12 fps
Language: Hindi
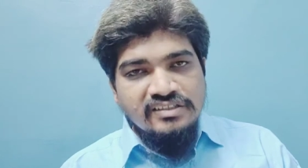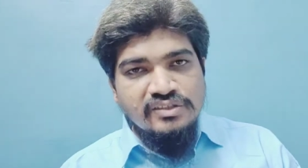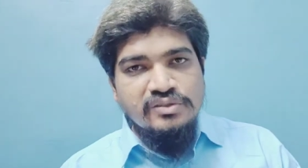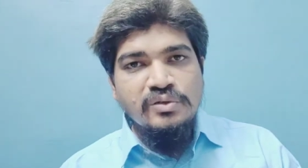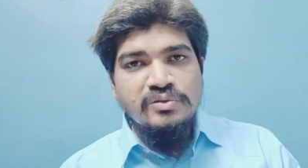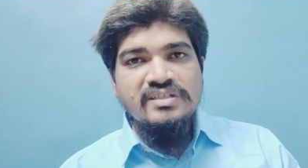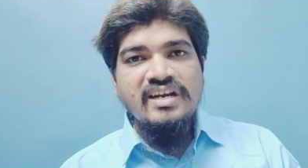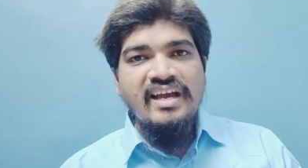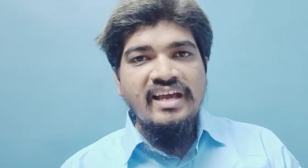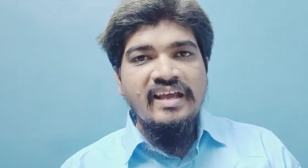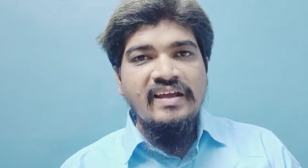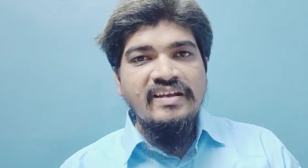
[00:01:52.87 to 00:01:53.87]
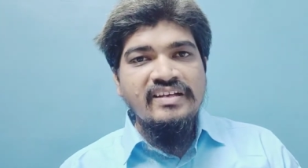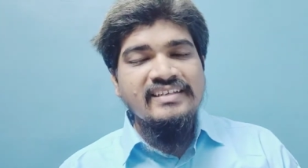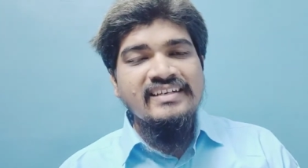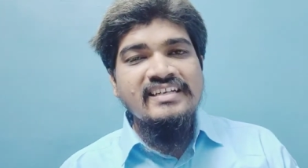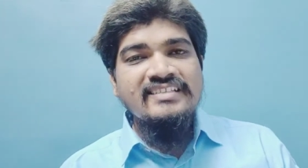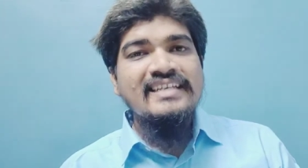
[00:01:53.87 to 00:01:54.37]
जो योजना है
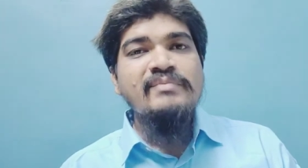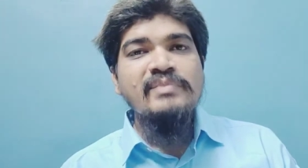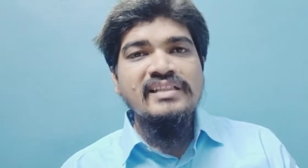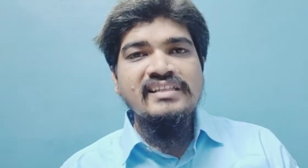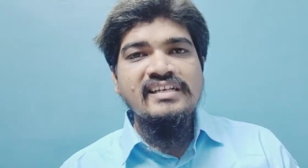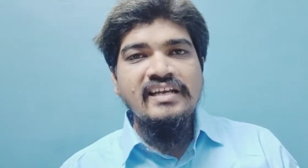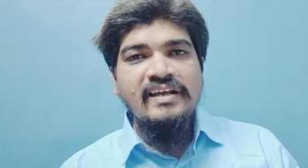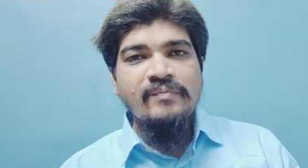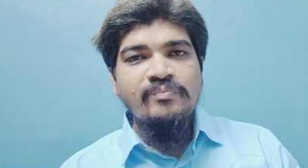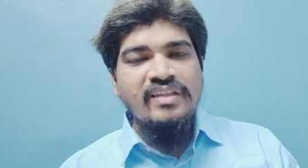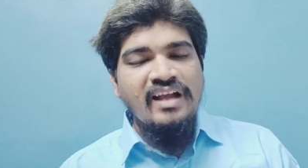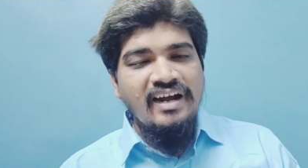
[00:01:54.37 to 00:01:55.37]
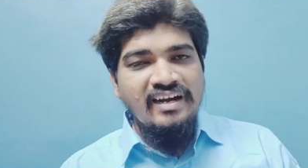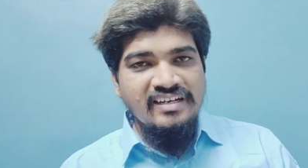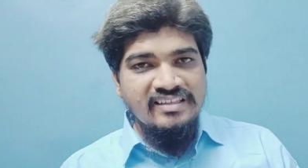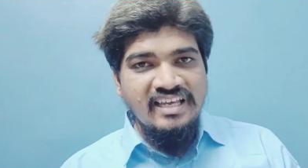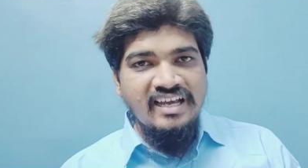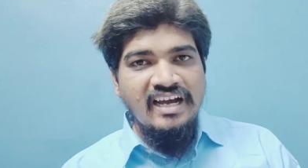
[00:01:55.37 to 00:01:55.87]
ये किसे मिलती है
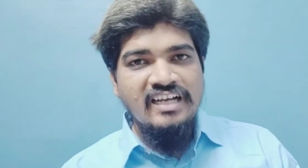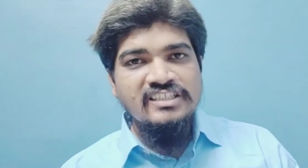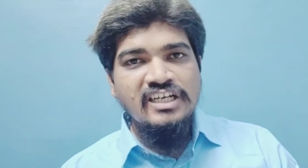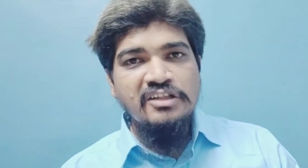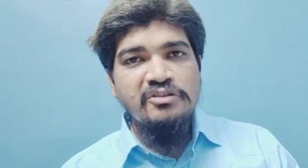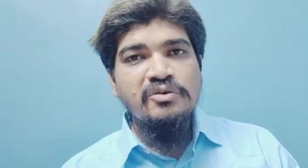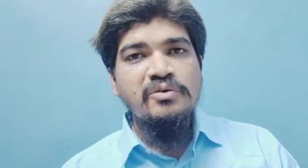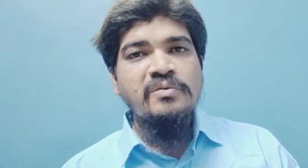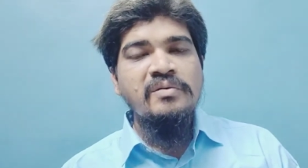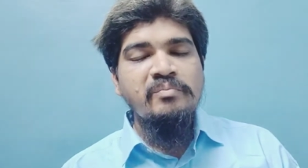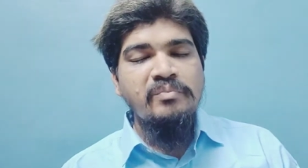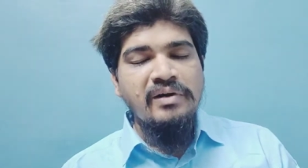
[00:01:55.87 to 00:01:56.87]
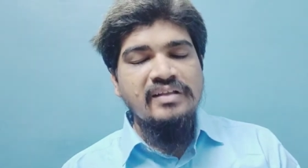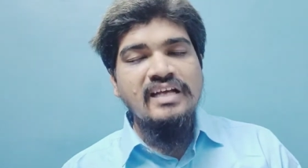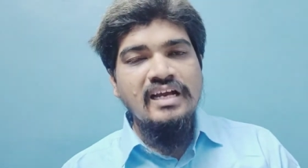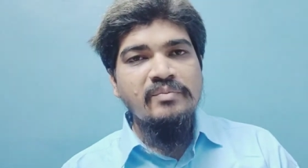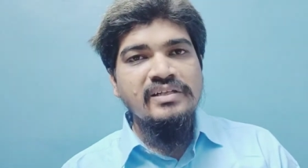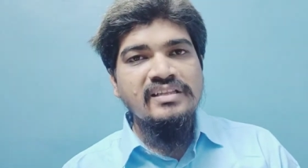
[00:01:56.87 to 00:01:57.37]
अगर देखा जाए तो
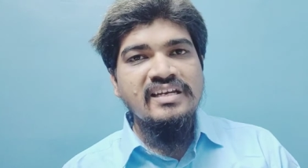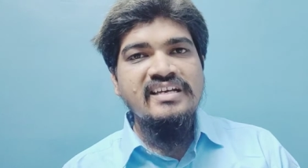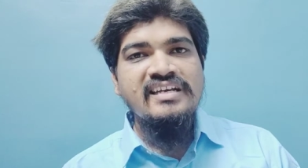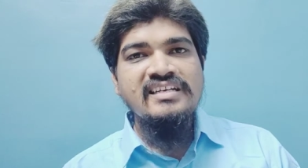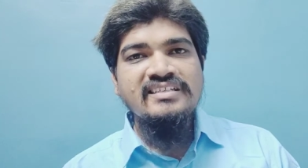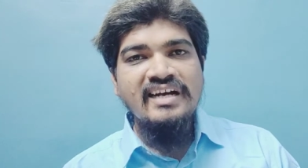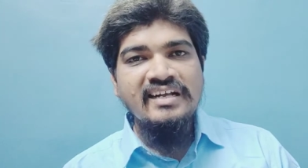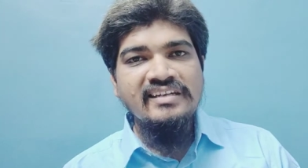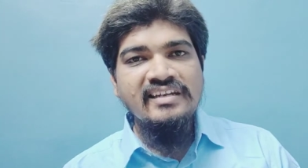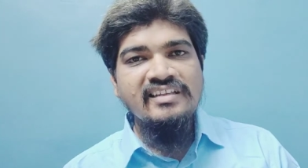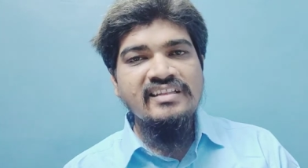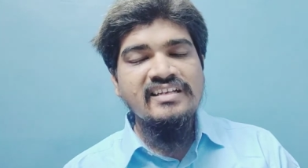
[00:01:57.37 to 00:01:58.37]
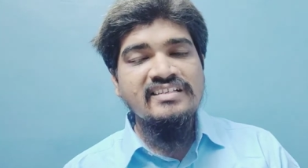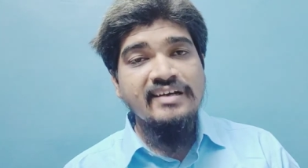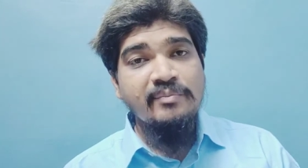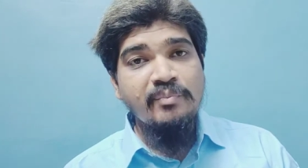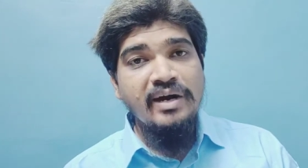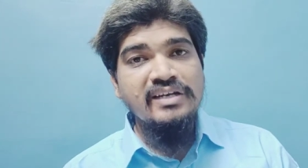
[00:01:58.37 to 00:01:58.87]
प्रधानमंत्री किसान निधि
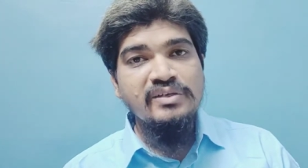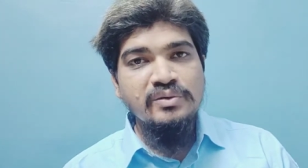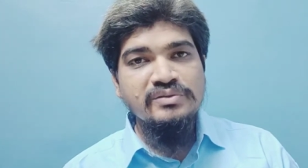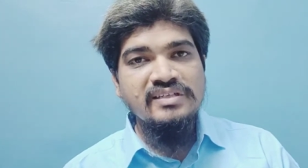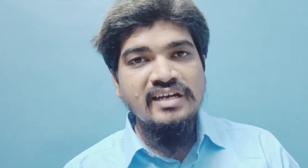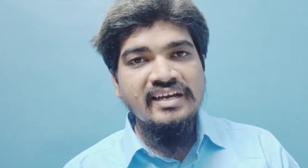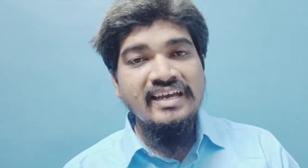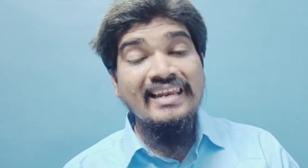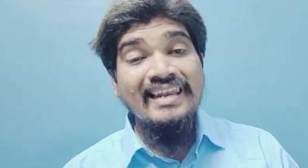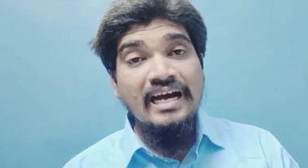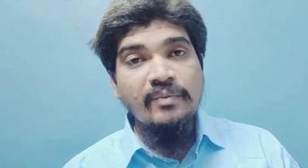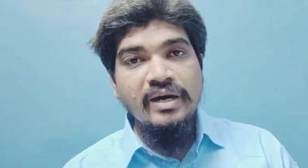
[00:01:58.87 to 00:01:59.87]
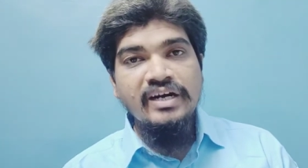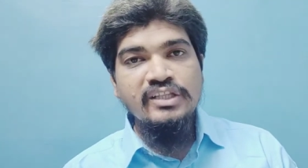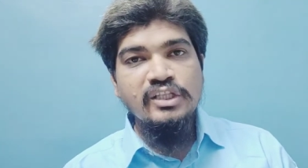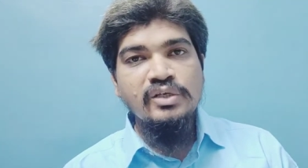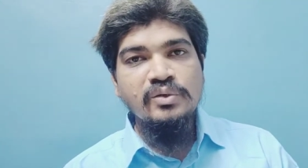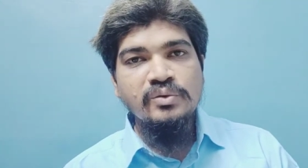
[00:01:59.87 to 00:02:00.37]
सम्मान योजना के
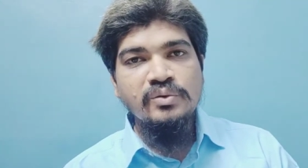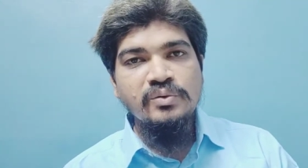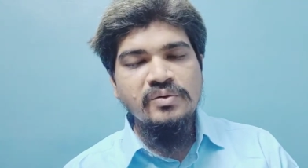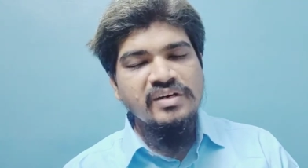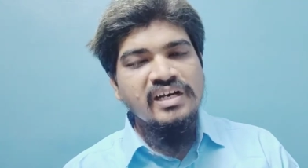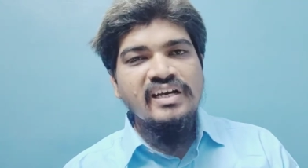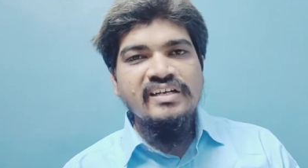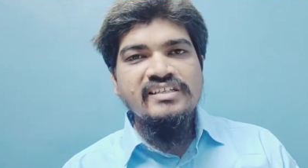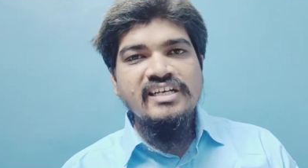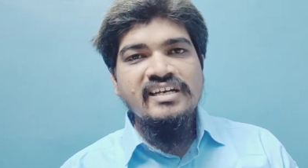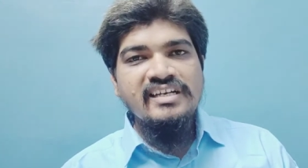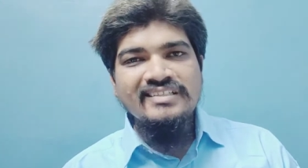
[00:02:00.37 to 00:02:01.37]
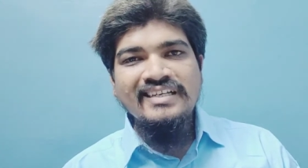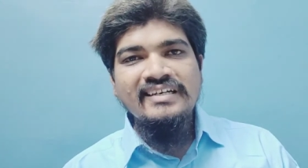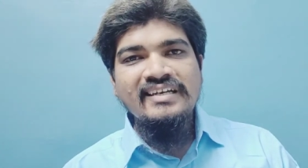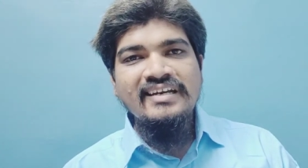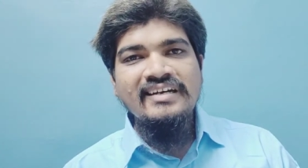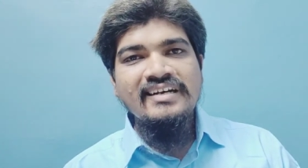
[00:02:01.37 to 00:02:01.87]
लाभार्थियों को ये
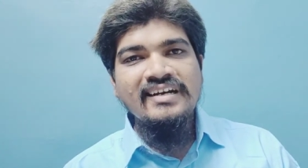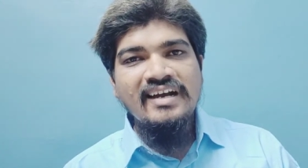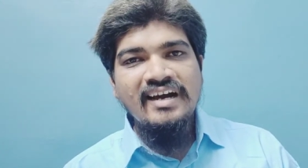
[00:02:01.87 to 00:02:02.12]
किसान क्रेडिट